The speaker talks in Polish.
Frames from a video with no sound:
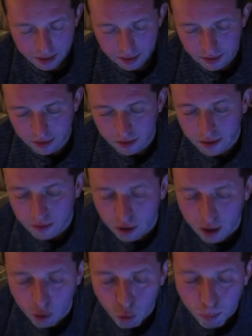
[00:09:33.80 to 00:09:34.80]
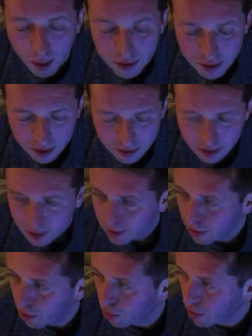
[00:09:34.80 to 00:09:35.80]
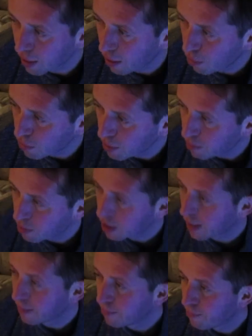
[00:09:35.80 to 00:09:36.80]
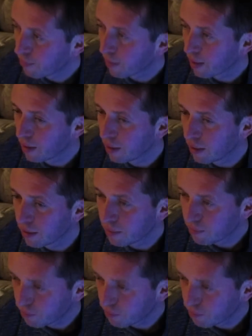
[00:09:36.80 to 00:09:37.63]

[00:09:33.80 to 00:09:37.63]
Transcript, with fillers: Zaczyna trochę upadać teoria o tym, że E,